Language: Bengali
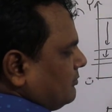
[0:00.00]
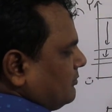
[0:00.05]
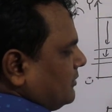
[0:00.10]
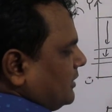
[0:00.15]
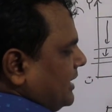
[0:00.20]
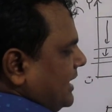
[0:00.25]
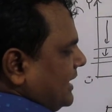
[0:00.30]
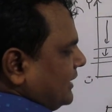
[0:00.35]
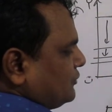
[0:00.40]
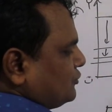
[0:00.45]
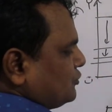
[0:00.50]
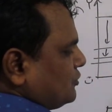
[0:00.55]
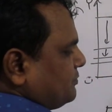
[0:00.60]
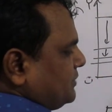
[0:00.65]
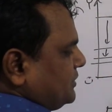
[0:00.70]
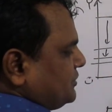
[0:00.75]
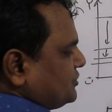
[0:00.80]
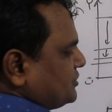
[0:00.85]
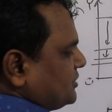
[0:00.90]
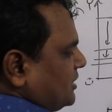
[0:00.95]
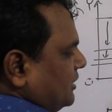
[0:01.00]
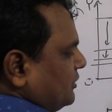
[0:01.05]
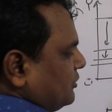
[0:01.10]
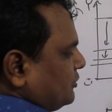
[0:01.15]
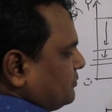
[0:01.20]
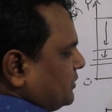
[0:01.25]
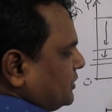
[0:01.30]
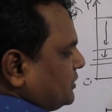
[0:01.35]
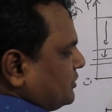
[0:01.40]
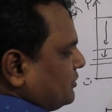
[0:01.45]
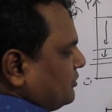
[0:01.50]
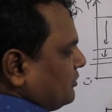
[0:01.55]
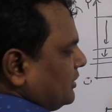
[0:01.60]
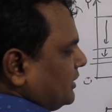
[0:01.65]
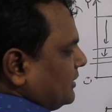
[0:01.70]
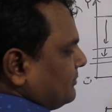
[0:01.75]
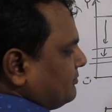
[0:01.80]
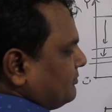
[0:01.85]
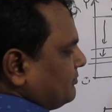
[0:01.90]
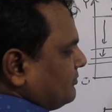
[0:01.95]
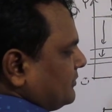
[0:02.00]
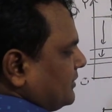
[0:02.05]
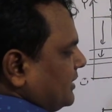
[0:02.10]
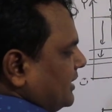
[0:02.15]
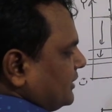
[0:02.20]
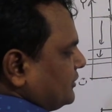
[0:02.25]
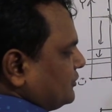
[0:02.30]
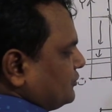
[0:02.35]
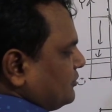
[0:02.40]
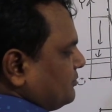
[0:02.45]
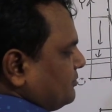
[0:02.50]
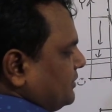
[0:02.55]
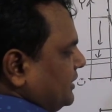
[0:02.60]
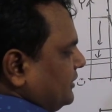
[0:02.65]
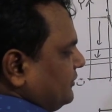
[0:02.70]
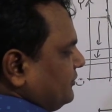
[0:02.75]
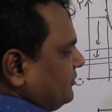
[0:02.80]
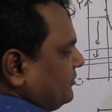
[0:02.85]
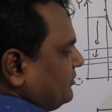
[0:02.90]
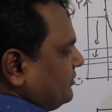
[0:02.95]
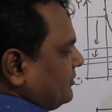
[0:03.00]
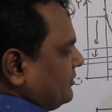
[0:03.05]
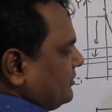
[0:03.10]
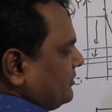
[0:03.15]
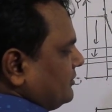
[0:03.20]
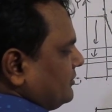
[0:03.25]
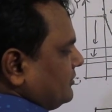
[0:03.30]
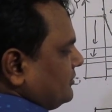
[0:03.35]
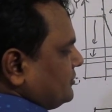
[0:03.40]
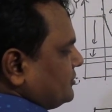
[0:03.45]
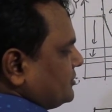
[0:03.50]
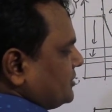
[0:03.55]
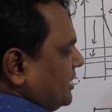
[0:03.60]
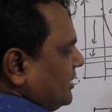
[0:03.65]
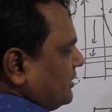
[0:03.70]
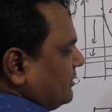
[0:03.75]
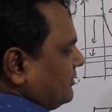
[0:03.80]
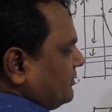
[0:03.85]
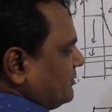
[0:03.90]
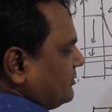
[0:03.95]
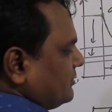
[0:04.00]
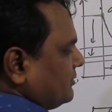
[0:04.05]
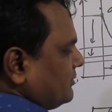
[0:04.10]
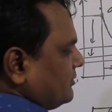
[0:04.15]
বা একশো পিস শার্ট উৎপাদন করলাম একশো পিস শার্ট